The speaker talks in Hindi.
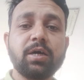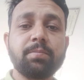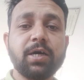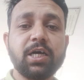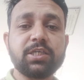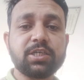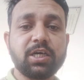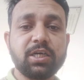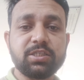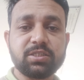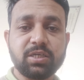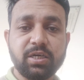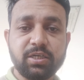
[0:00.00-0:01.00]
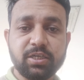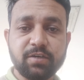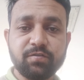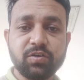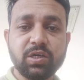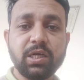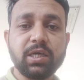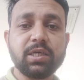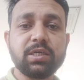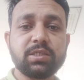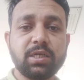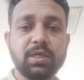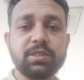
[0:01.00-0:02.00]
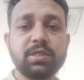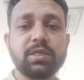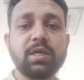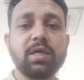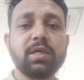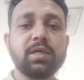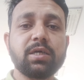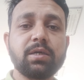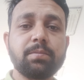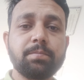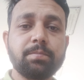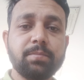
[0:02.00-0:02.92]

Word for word: हम आज का आज इसका इंटरव्यू कराएंगे सिलेक्शन कराएंगे